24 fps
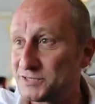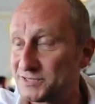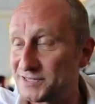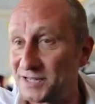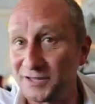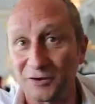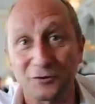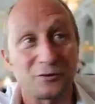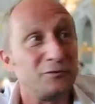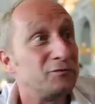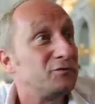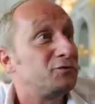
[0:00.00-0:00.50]

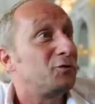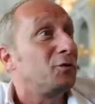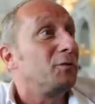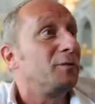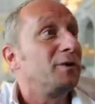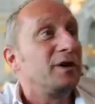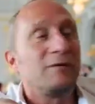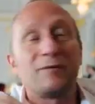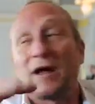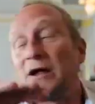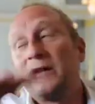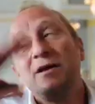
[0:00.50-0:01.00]
C'est-à-dire que vous
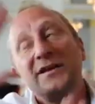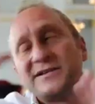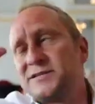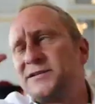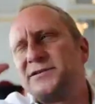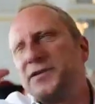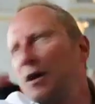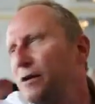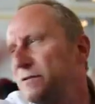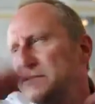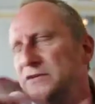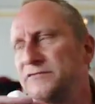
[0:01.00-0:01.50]
tombez.
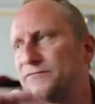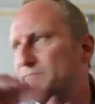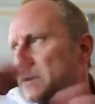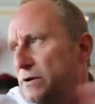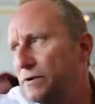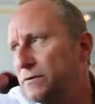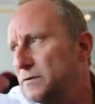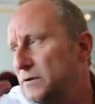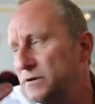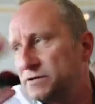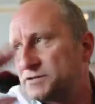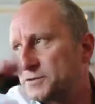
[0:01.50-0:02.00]
c'est un livre
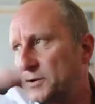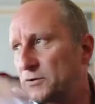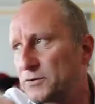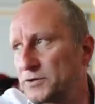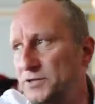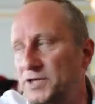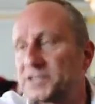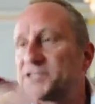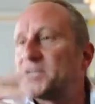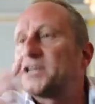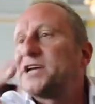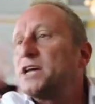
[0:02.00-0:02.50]
euh,
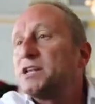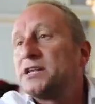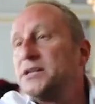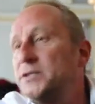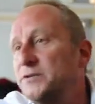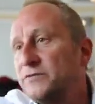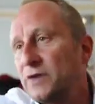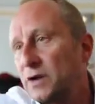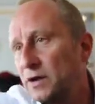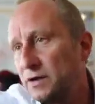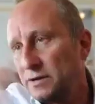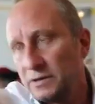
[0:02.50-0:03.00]
extraordinaire, c'est quatre
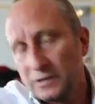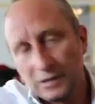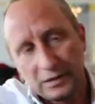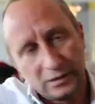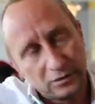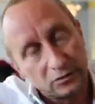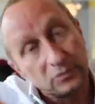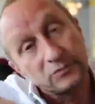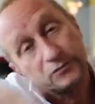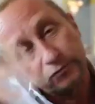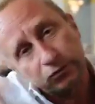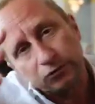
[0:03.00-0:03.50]
livres, hein.
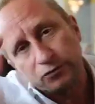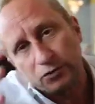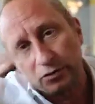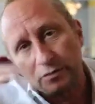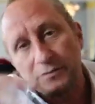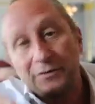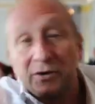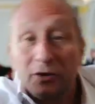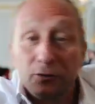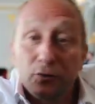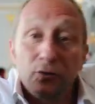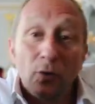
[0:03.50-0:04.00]
donc faut,
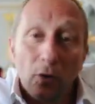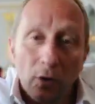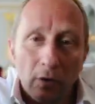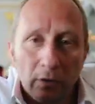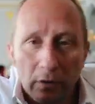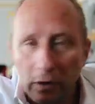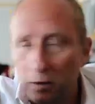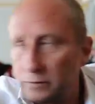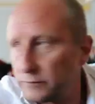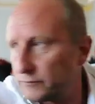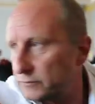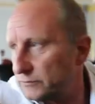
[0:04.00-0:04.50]
quatre
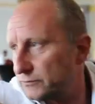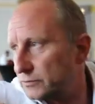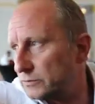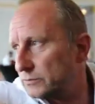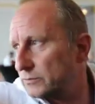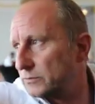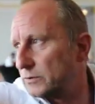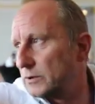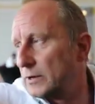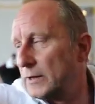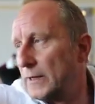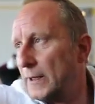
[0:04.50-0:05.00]
hein,
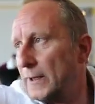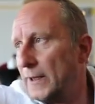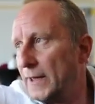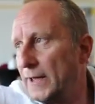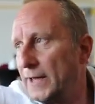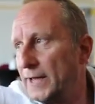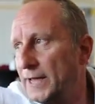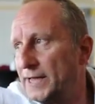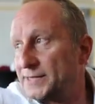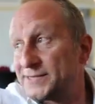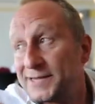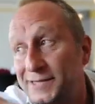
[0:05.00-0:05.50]

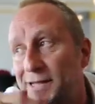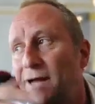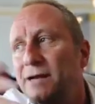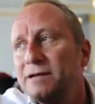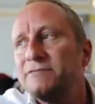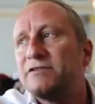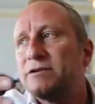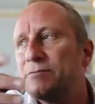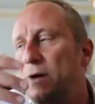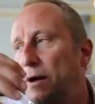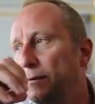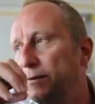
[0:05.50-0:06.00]
Et c'est un
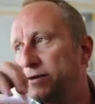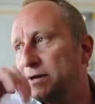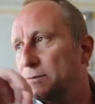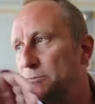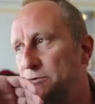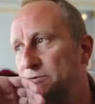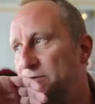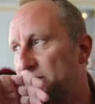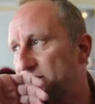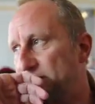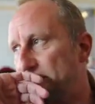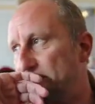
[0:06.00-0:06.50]
livre qui a,
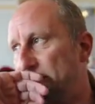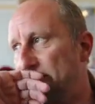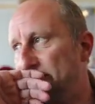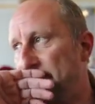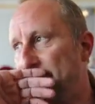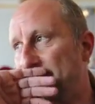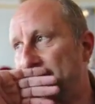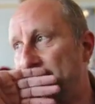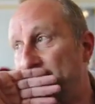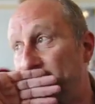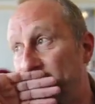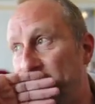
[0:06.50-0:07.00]
bouleversé ma
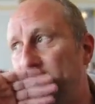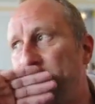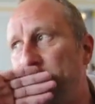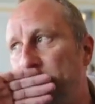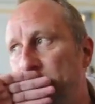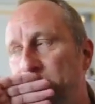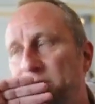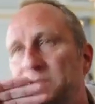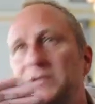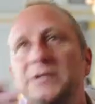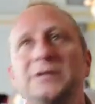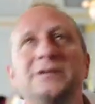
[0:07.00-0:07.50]
vie parce qu'en fait, tu
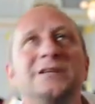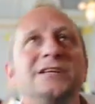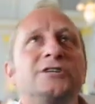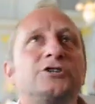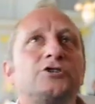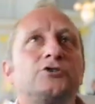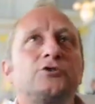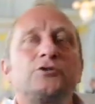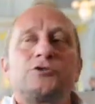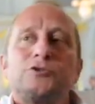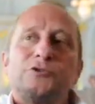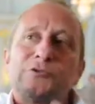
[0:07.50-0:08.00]
te dis que les
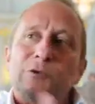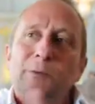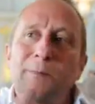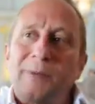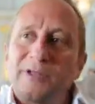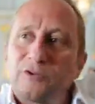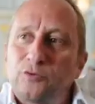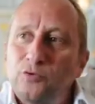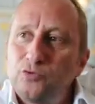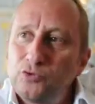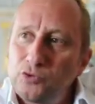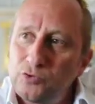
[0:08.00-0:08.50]
choses ne sont
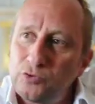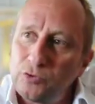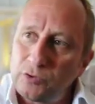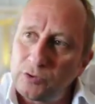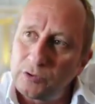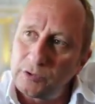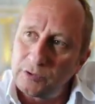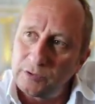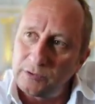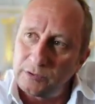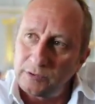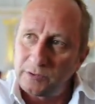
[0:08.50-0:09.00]
pas
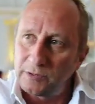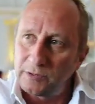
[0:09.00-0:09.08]
toujours.